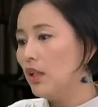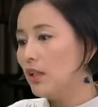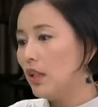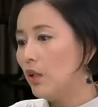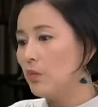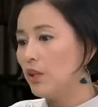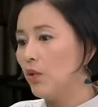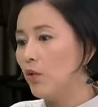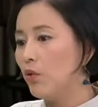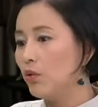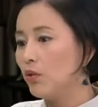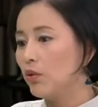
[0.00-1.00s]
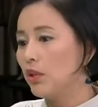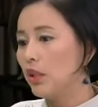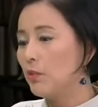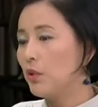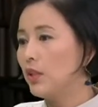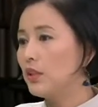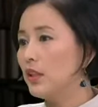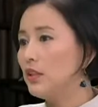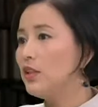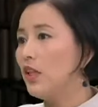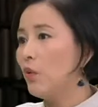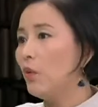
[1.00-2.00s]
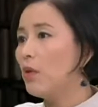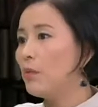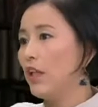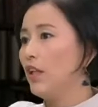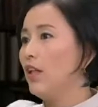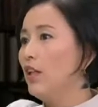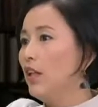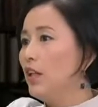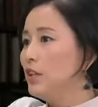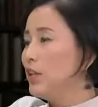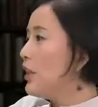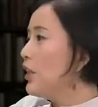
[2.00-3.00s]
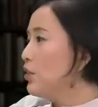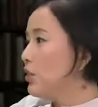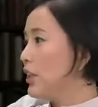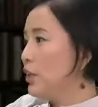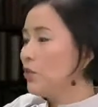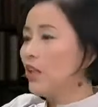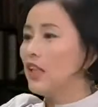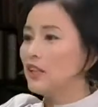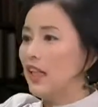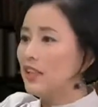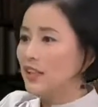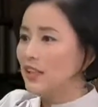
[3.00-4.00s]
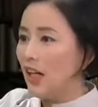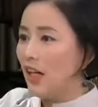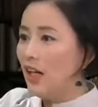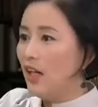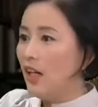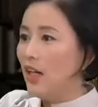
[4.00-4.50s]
那我们以后那要不要在机场外面 check in 之前就开始来检查？